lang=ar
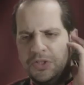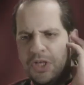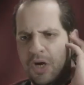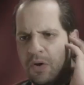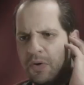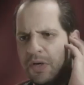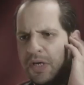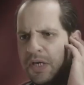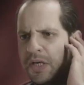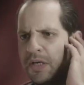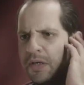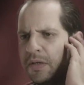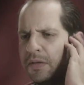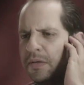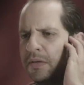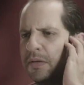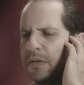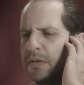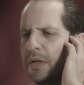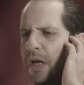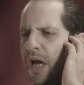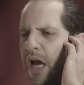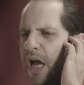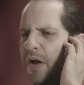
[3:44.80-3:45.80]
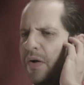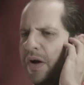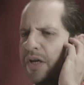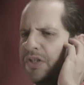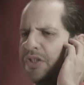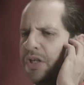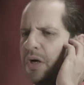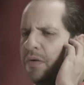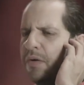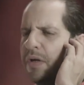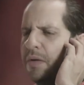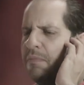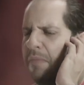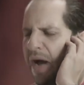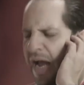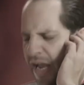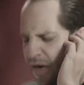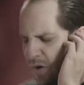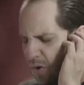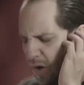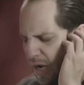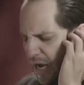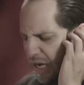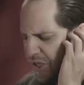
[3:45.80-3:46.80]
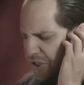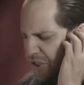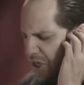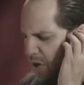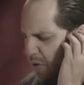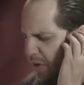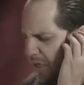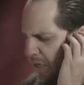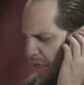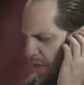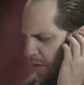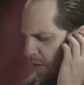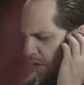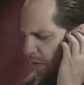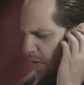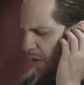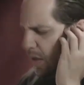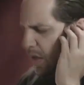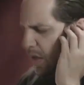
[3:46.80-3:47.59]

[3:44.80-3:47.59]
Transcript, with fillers: خاطرك شوكي ايوه يا شوكي معايا النخاع الشوكي